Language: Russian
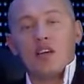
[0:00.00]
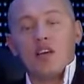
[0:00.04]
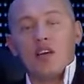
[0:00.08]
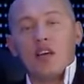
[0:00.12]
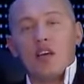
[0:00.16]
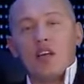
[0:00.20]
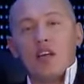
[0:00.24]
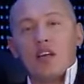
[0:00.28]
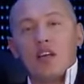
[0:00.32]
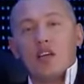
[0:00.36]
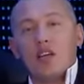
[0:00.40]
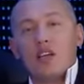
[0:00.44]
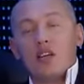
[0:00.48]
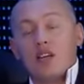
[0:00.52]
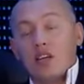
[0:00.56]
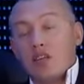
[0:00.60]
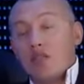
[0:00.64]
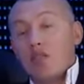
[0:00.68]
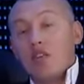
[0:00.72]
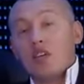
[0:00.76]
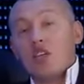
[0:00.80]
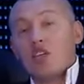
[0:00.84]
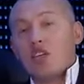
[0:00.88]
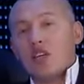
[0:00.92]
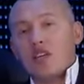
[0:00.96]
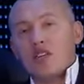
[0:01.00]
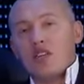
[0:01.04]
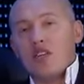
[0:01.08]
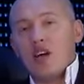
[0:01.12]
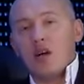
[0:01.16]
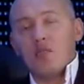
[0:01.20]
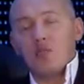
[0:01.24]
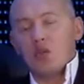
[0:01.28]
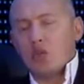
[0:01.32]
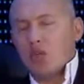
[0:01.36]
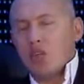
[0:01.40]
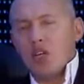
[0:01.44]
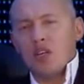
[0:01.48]
или ты вышла
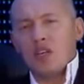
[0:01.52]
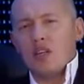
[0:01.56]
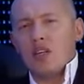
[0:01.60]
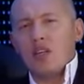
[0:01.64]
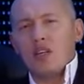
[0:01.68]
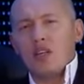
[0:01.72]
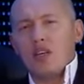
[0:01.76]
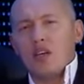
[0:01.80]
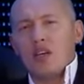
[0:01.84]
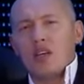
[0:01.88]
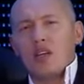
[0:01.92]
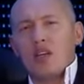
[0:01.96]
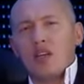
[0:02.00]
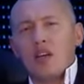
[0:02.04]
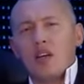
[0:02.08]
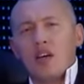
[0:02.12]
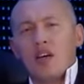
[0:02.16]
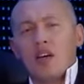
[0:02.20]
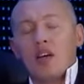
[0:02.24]
замуж. Нет, нет, нет.